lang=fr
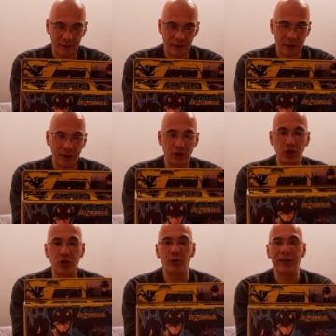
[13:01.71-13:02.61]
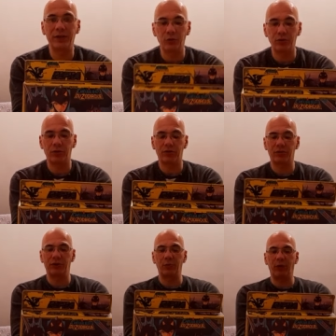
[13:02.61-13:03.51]
alors, est-ce que j'en aurai d'autres
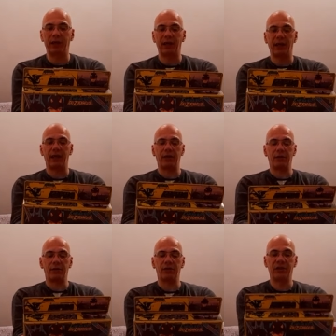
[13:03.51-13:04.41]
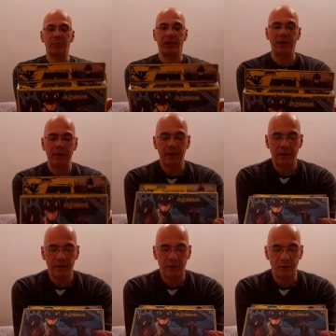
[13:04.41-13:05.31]
de ces boîtes-là Je ne sais pas.
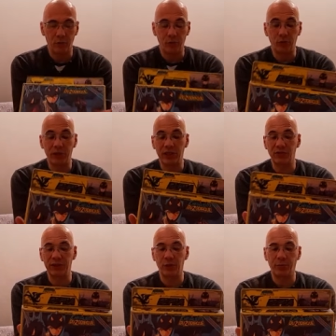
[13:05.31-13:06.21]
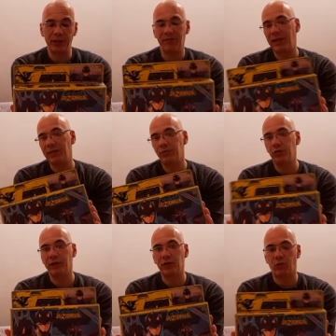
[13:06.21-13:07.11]
Le, donc là, je vous dis le prix
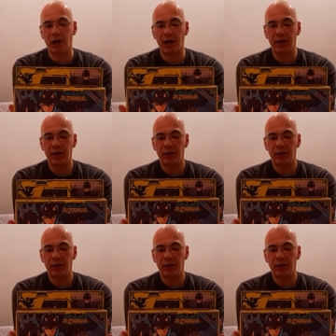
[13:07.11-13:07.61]
22-23